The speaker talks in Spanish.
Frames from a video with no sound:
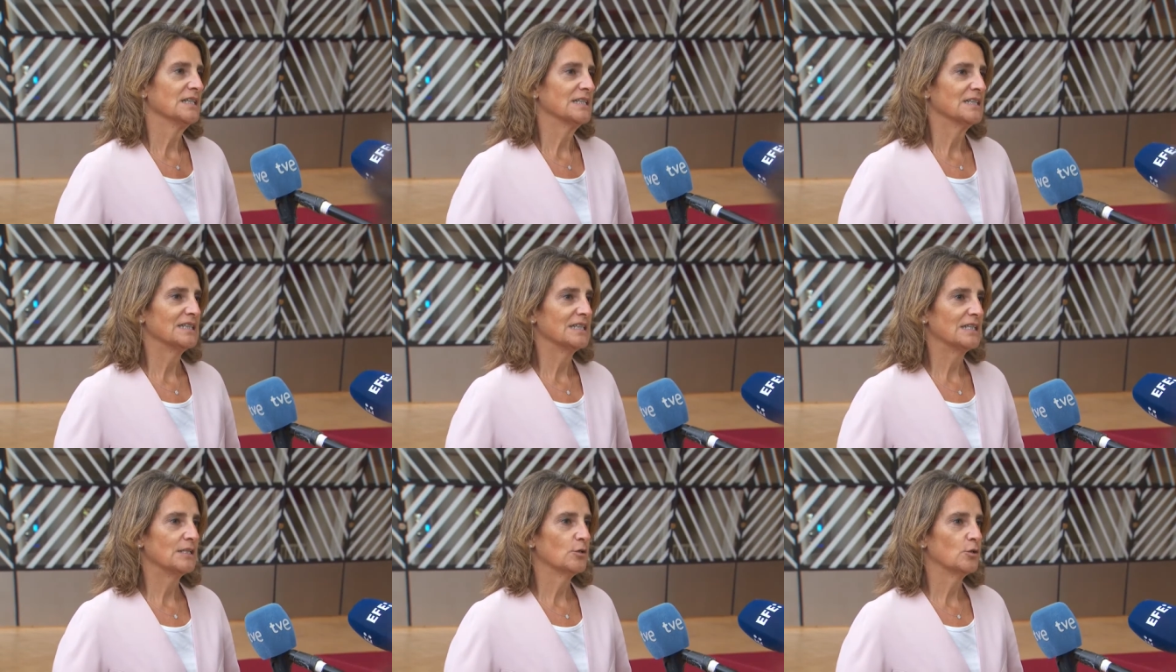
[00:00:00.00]

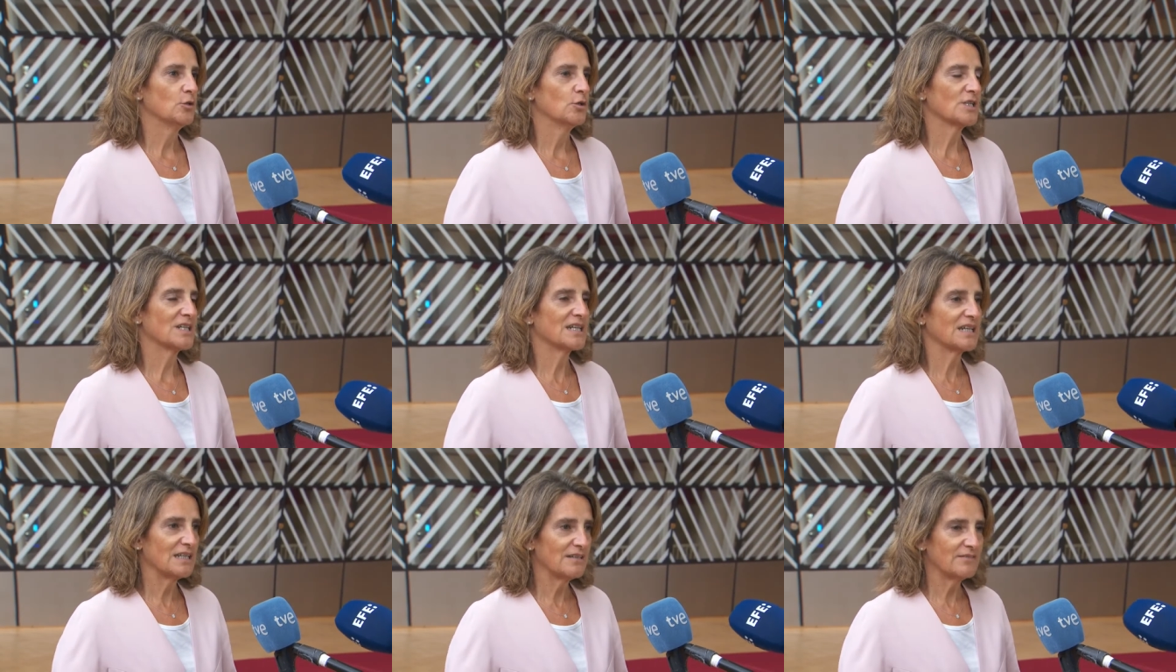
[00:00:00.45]
de lo
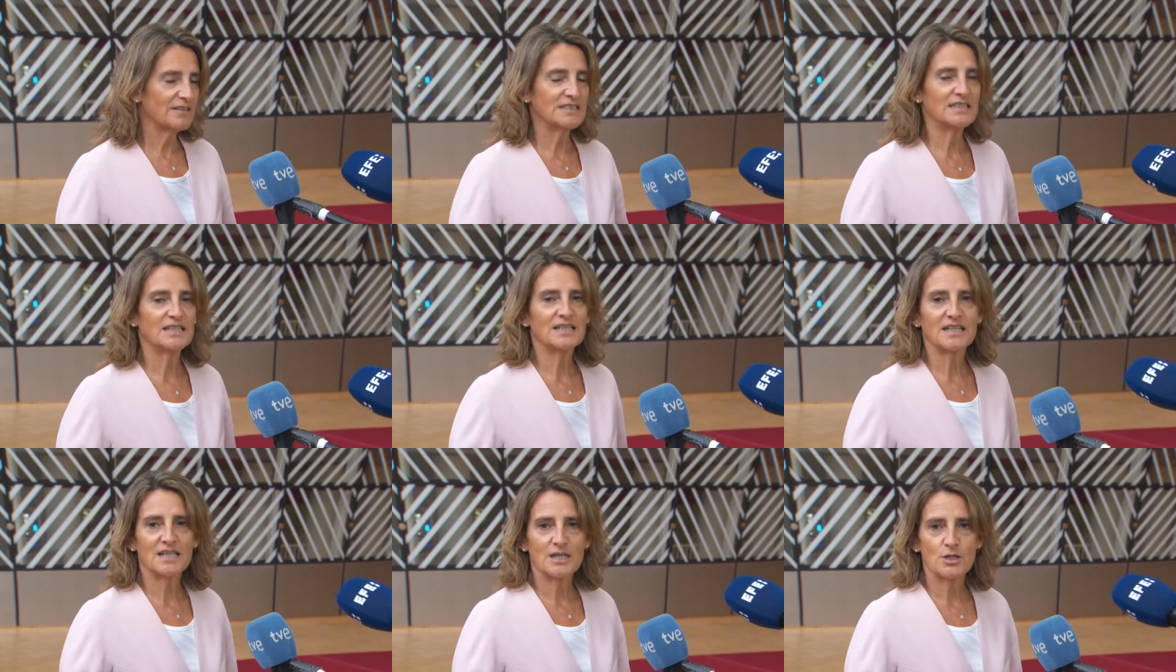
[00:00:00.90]

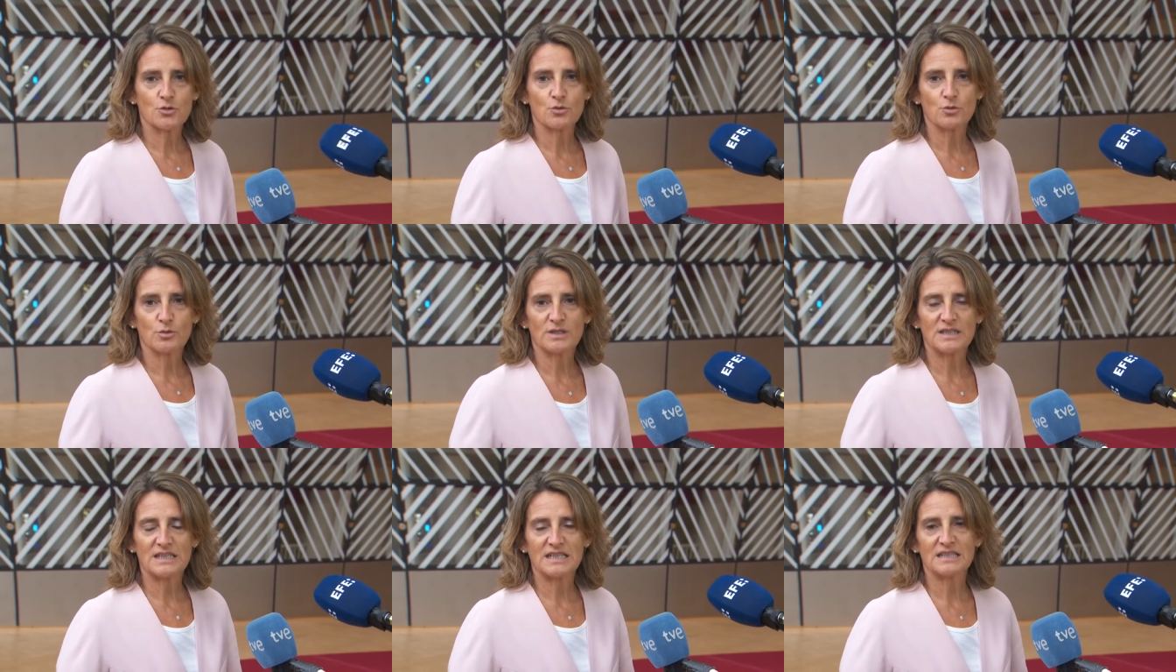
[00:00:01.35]
relevante que
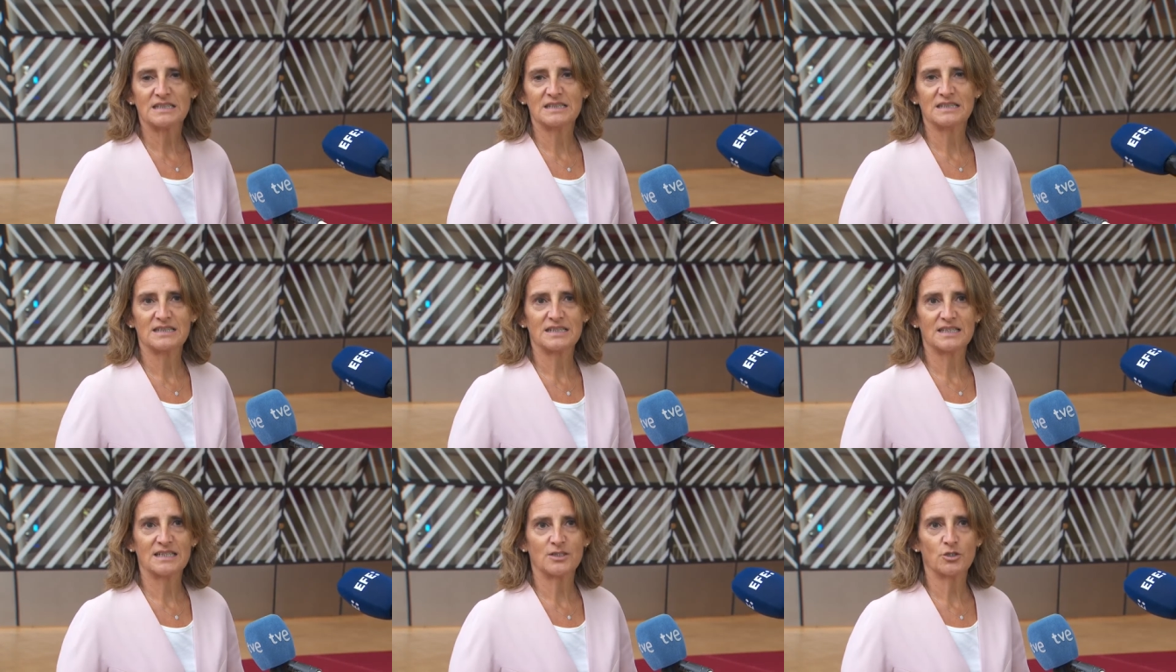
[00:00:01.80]
resulta
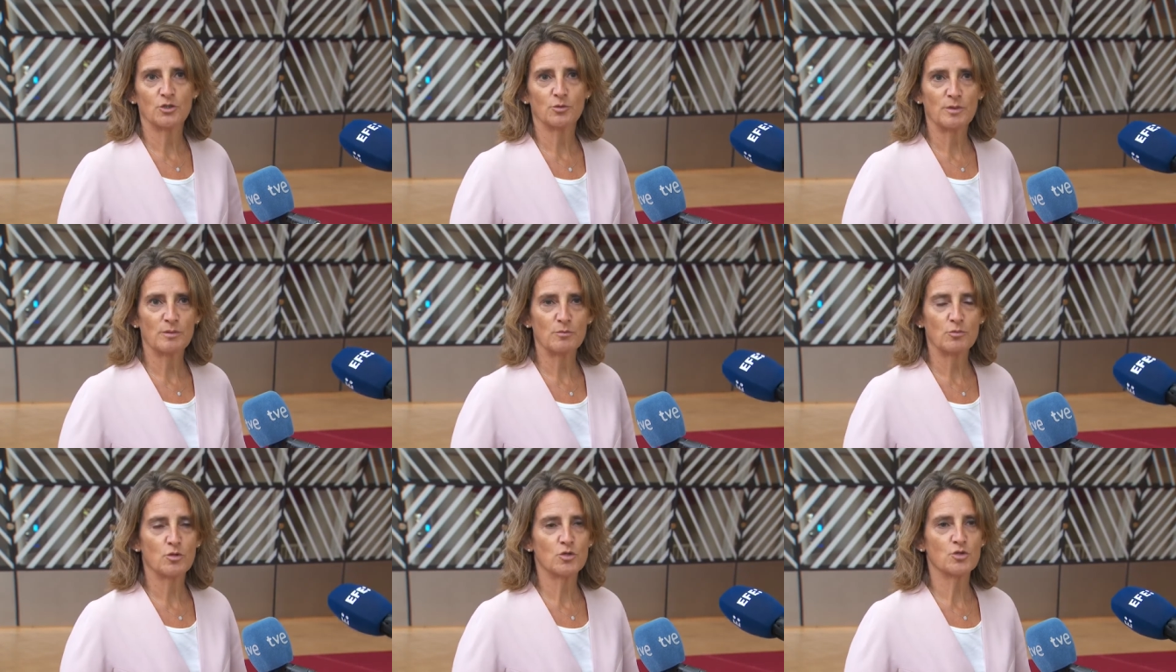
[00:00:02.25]
que
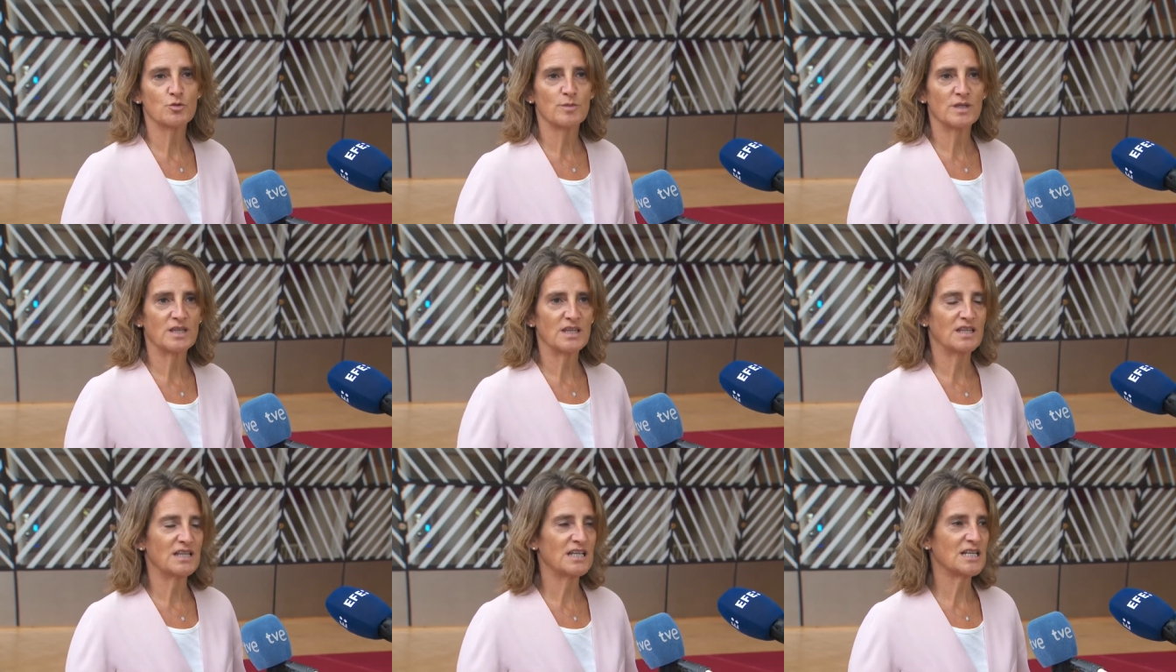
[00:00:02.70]
tomemos
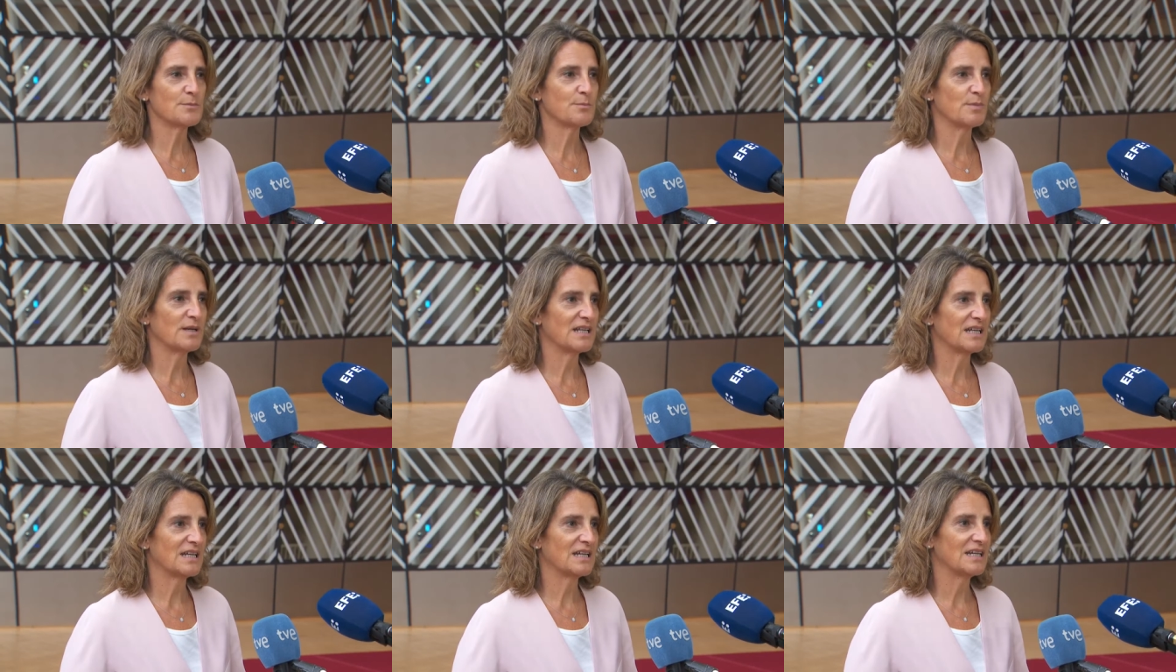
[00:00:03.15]
medidas
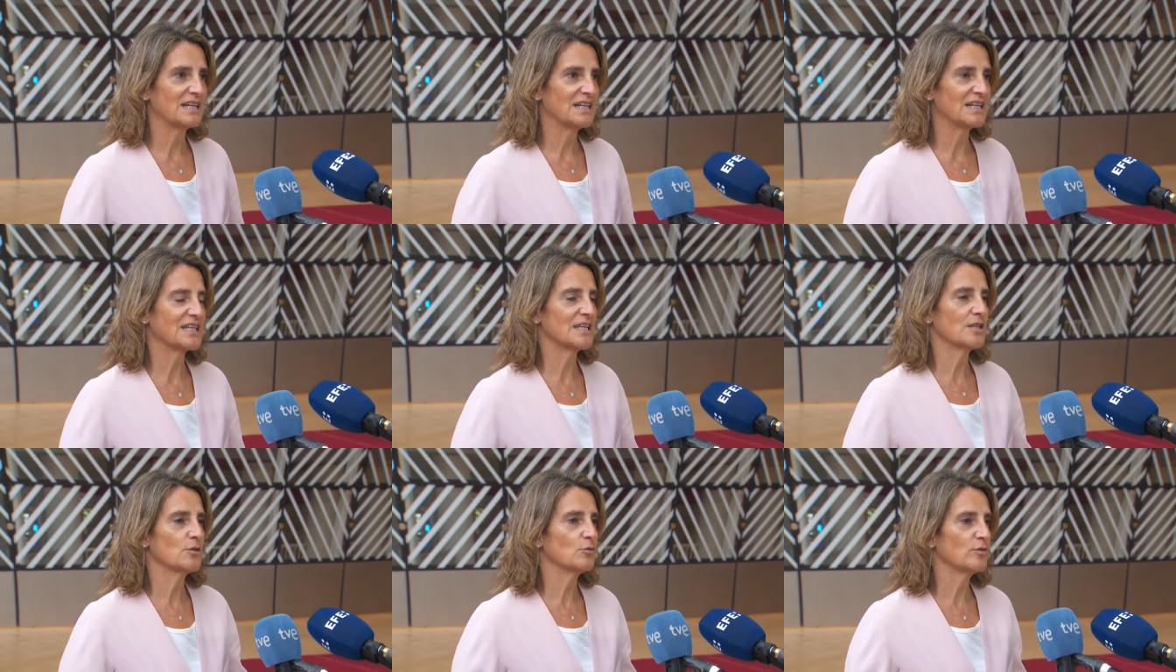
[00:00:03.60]
para
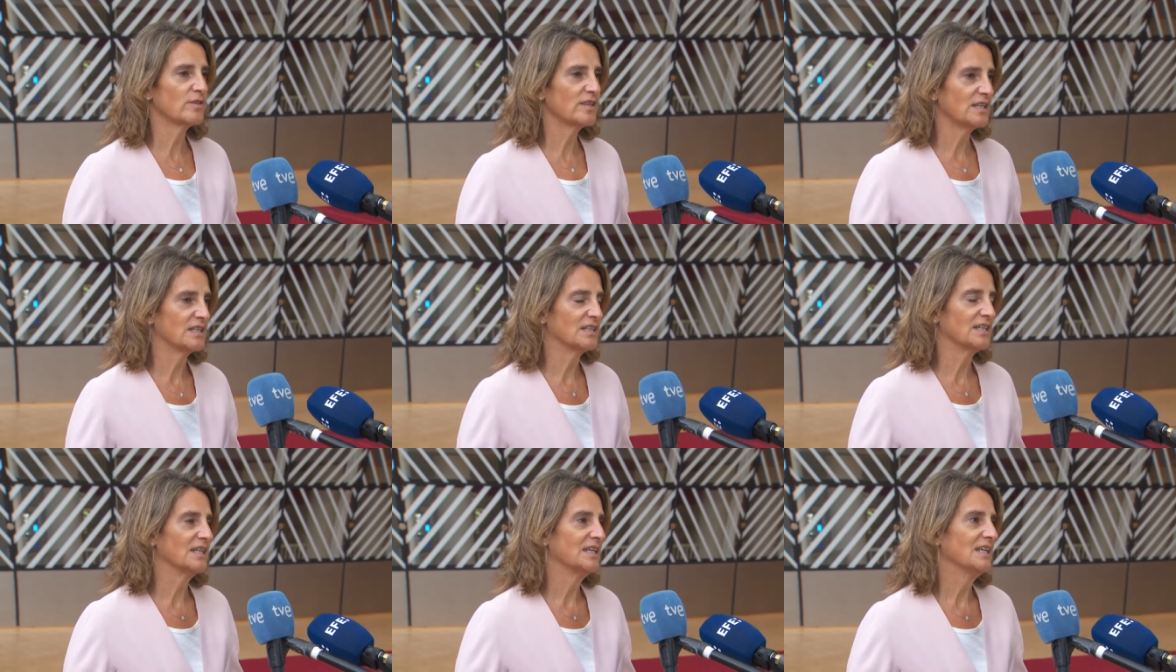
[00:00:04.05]

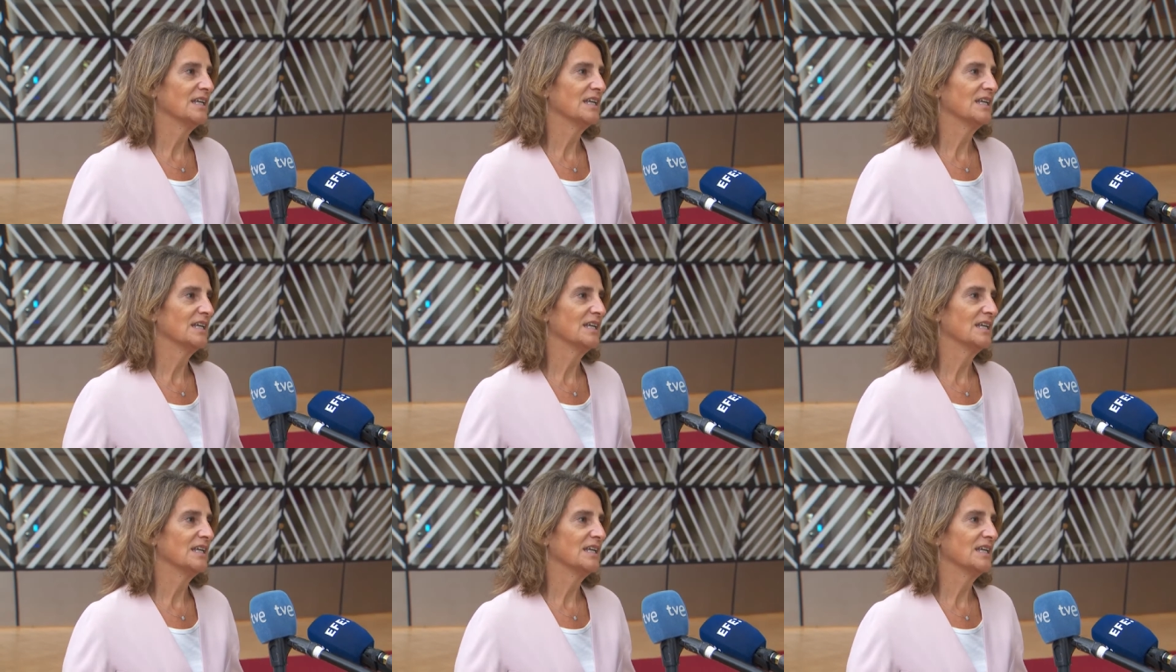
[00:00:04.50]
reducir